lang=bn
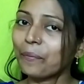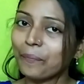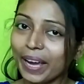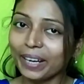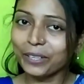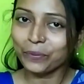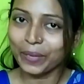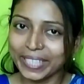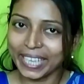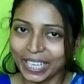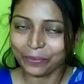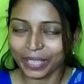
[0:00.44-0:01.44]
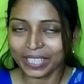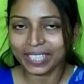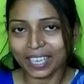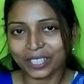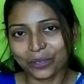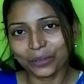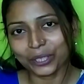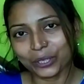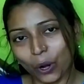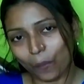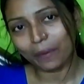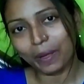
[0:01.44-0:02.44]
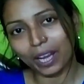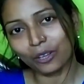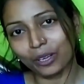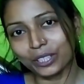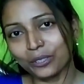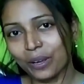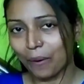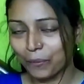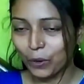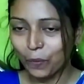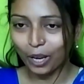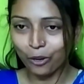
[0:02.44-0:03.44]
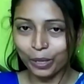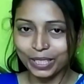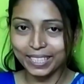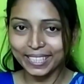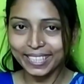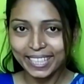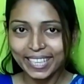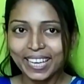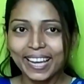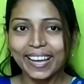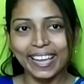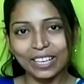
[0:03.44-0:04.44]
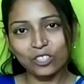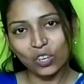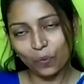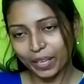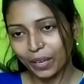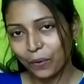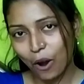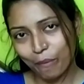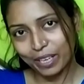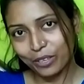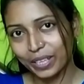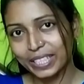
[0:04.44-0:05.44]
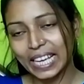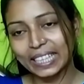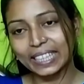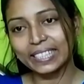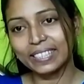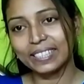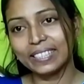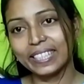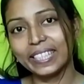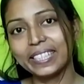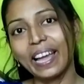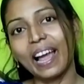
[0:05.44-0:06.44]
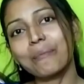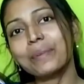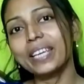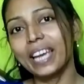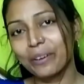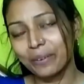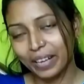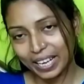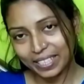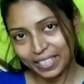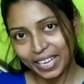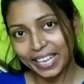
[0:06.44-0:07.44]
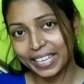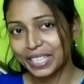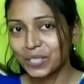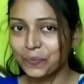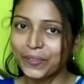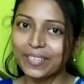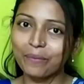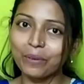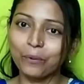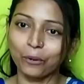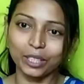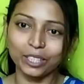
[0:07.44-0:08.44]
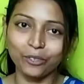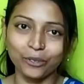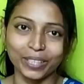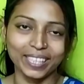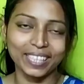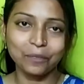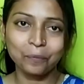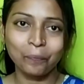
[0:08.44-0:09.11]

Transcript: ওয়েলকাম ব্যাক টু মাই চ্যানেল ফ্রেন্ডস আশা করি সবাই ভালো আছো আমিও ভালো আছি একজন অনেকে কমেন্ট করে জানতে চেয়েছিলেন যে আমি কেন রায়শাকে ইংলিশ মিডিয়ামে ভর্তি করিনি